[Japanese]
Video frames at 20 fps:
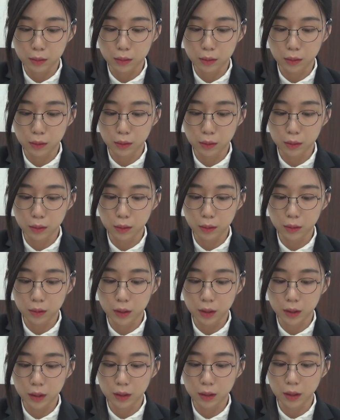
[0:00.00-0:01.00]
状況
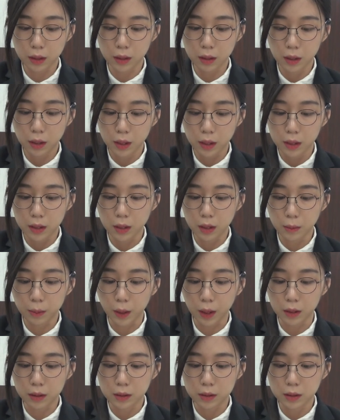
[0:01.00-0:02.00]
的に言え
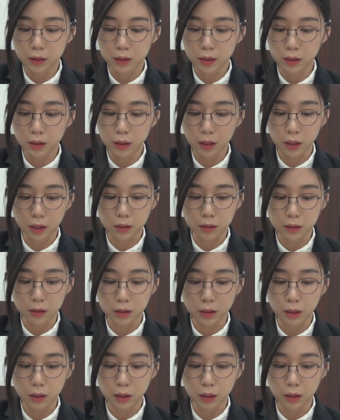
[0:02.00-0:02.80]
ば真が